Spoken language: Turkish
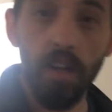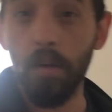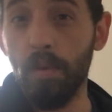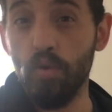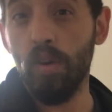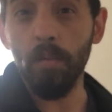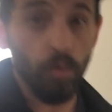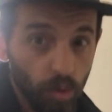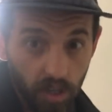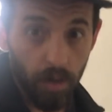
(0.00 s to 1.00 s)
Araba şu
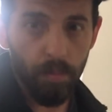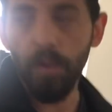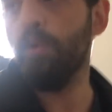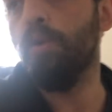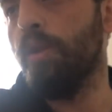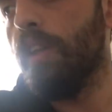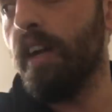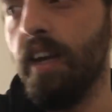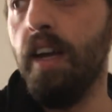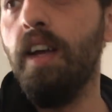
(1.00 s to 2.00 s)
an burada kapının önünde.
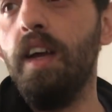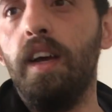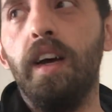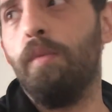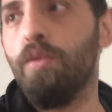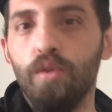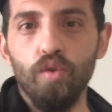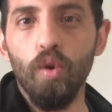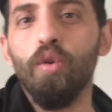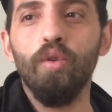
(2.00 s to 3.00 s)
Ee, bugün
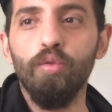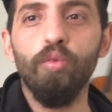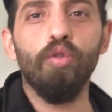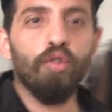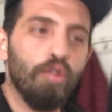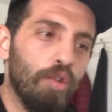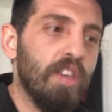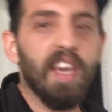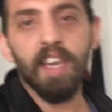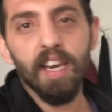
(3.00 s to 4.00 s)
son günümüz çünkü
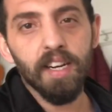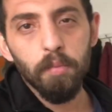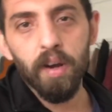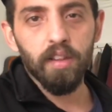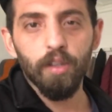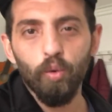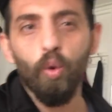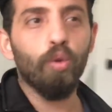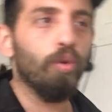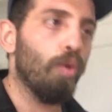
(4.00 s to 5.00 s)
yenge hanım artık
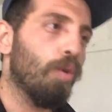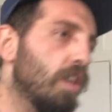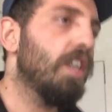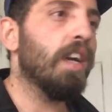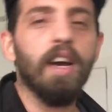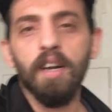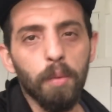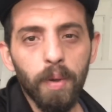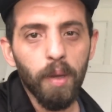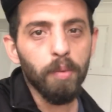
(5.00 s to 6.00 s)
doğdu doğuracak.
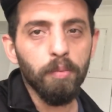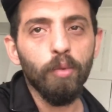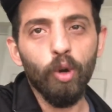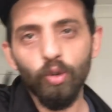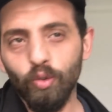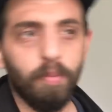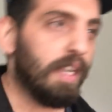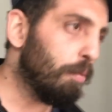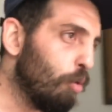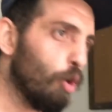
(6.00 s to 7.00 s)
Arabaya binmiyor,
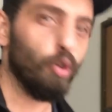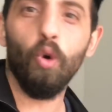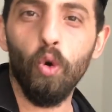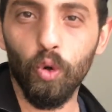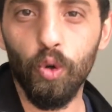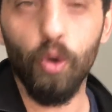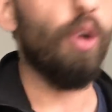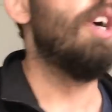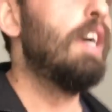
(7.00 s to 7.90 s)
binemiyor, korkuyor.